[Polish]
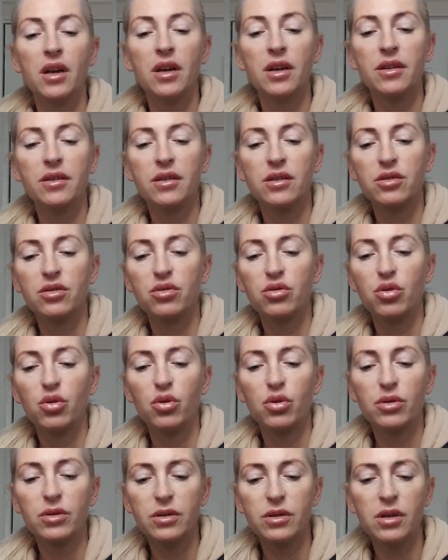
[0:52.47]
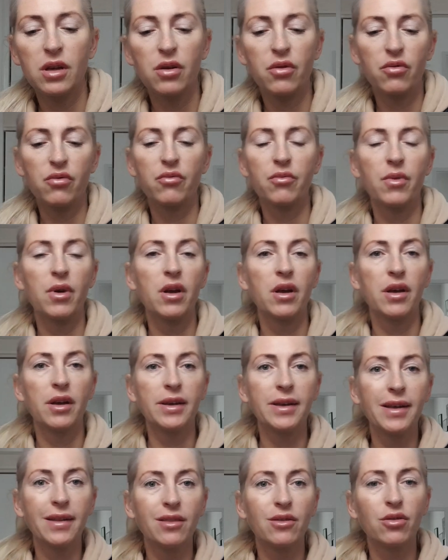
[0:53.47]
e, też to serum
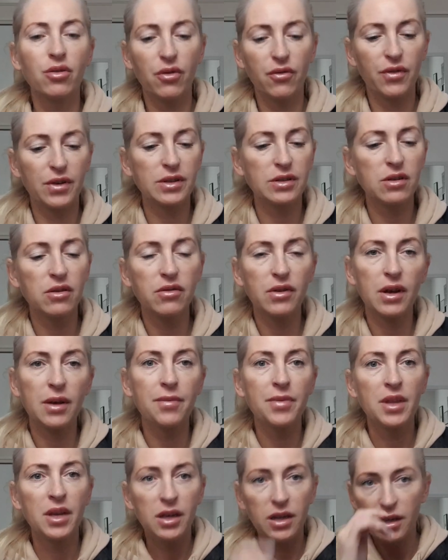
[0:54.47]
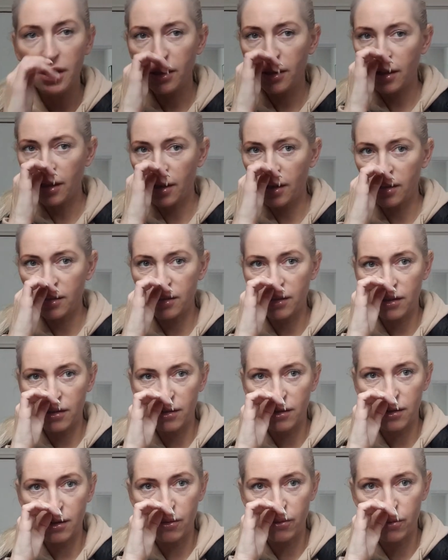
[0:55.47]
e, jednofazowe i teraz
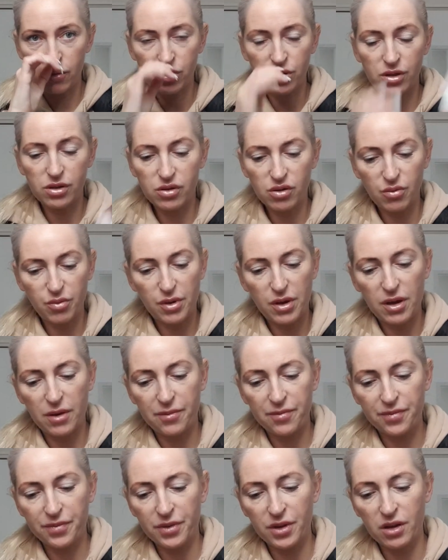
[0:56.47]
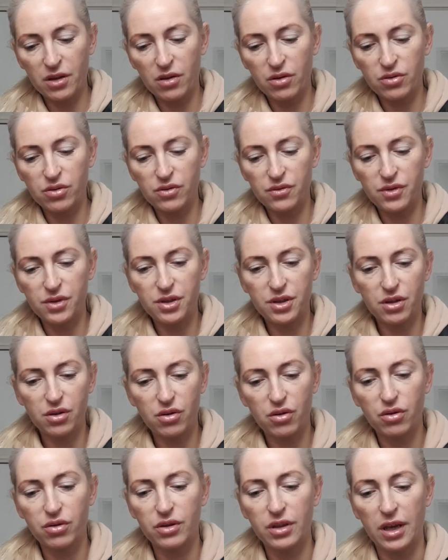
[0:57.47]
nałożę sobie mm, oczywiście
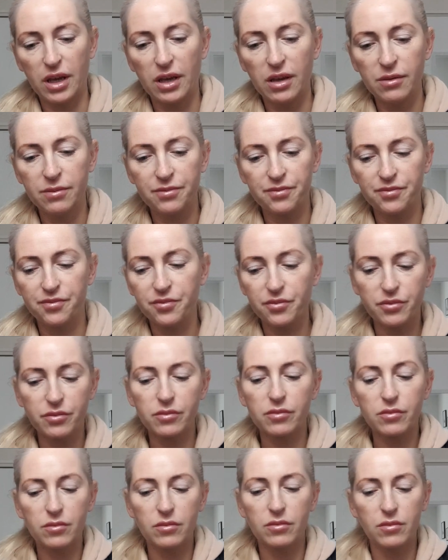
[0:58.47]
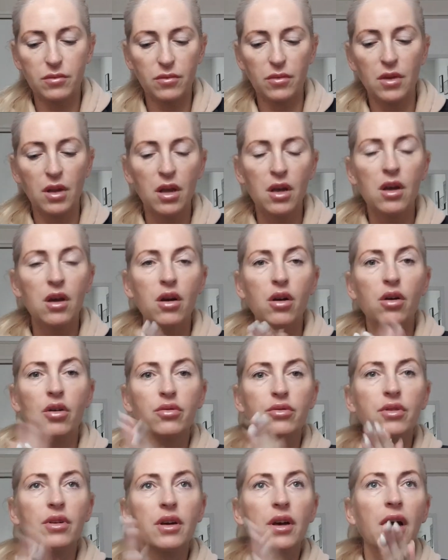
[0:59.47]
Kokodei
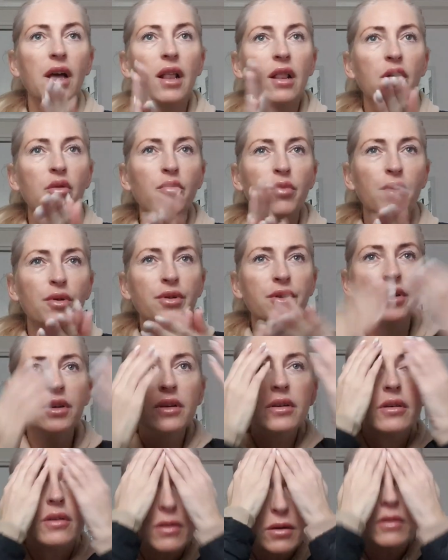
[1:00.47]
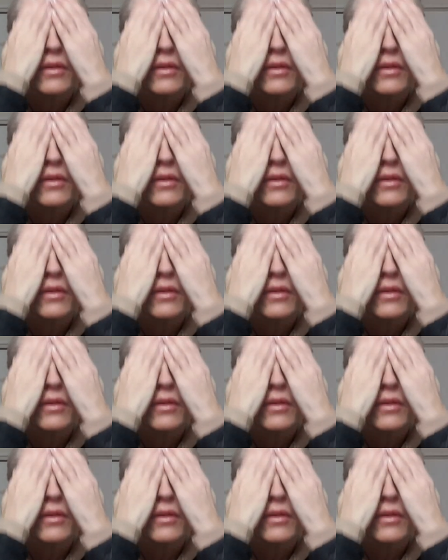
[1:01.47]
od Hello Body.